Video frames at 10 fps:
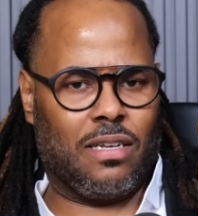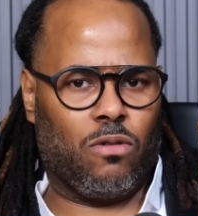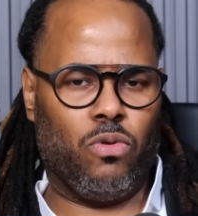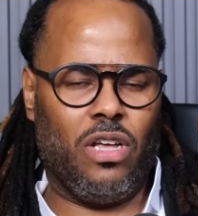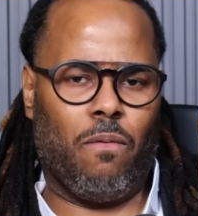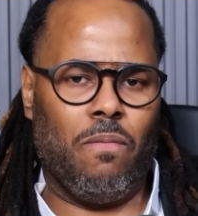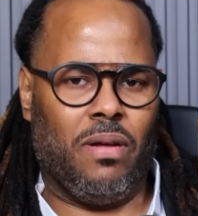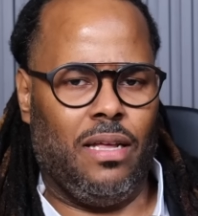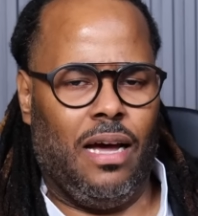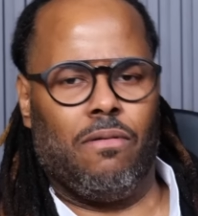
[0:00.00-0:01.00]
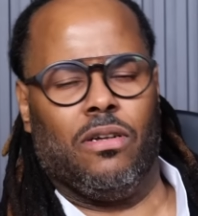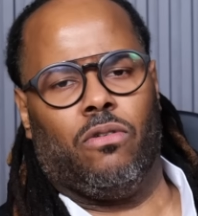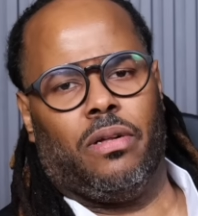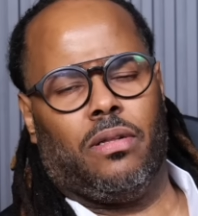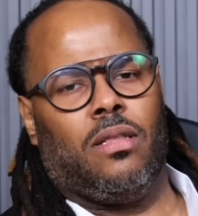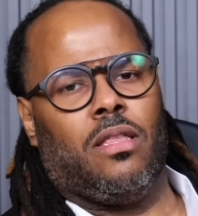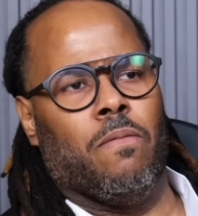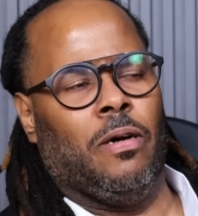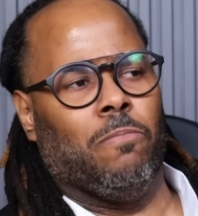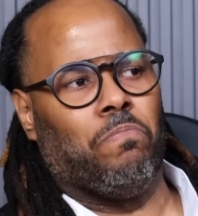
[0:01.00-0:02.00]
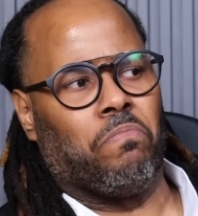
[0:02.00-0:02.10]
estudiaba, investigaba sobre este tema,